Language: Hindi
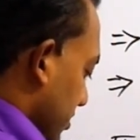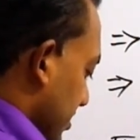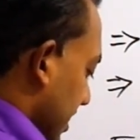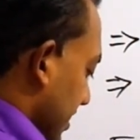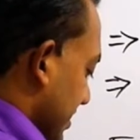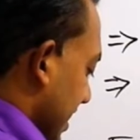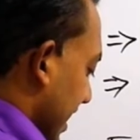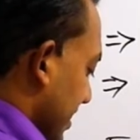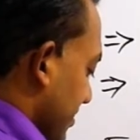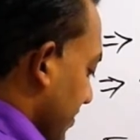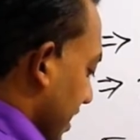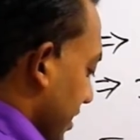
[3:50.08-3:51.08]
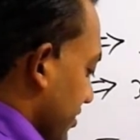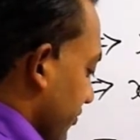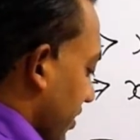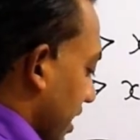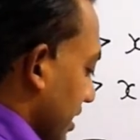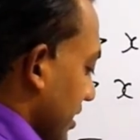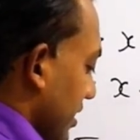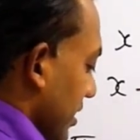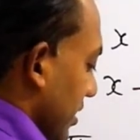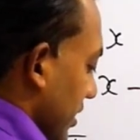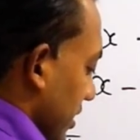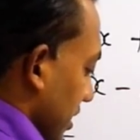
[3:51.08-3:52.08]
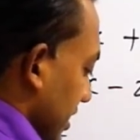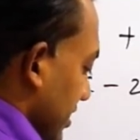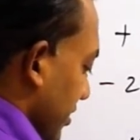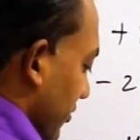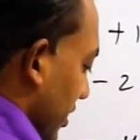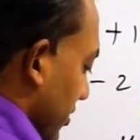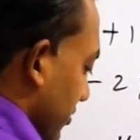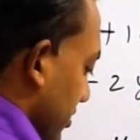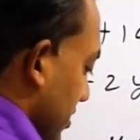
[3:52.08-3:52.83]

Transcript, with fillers: सिक्स एक्स माइनस वाई इज इक्वल टू